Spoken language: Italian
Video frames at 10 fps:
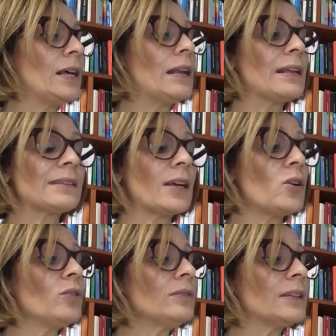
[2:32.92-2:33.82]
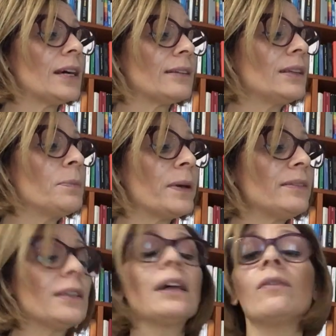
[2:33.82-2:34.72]
La seconda
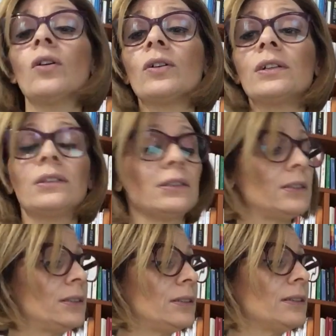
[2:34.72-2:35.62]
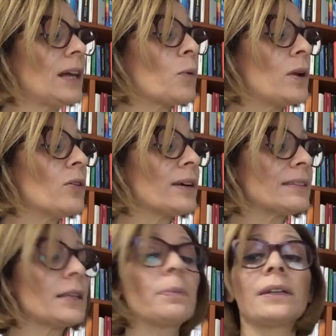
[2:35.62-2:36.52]
dipende da voi, da quello che
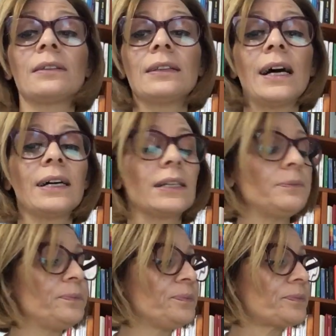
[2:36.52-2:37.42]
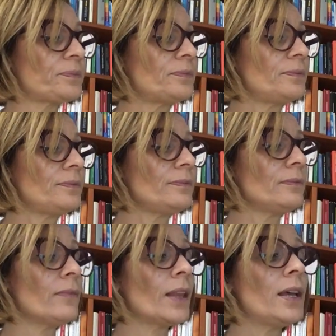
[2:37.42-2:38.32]
saprete dare.
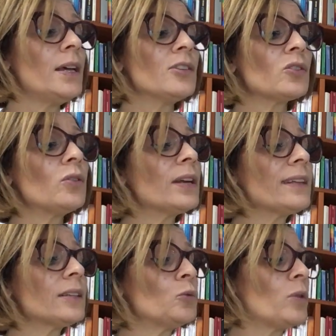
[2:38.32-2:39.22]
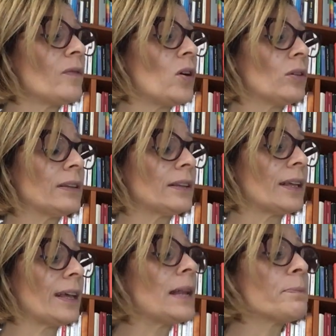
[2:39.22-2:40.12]
Sono nati due
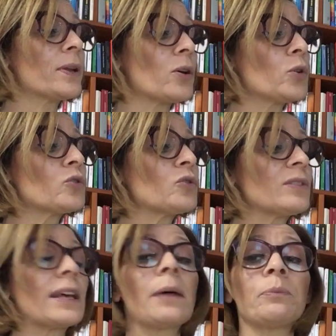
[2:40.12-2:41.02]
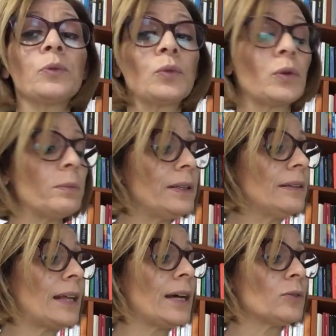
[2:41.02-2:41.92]
volte e il percorso sarà più
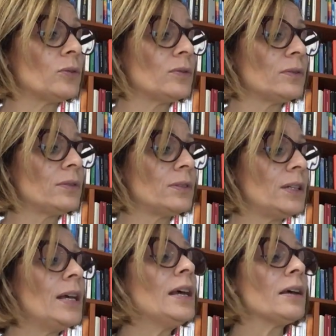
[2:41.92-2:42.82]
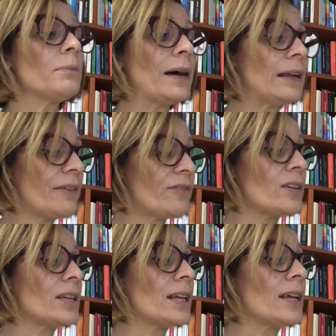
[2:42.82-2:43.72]
tormentato ma alla
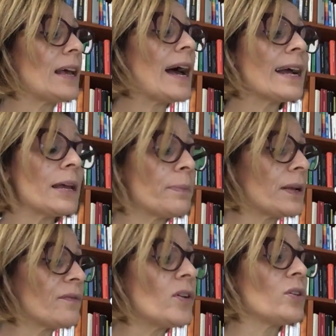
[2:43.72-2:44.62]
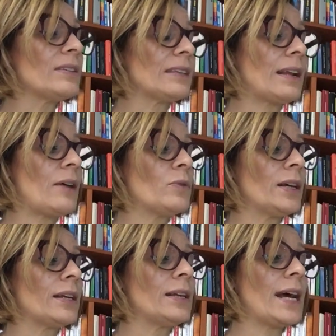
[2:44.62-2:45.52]
fine anche per voi sarà
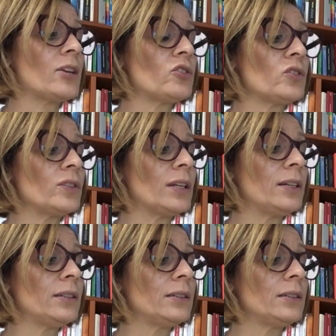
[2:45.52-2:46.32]
una rinascita.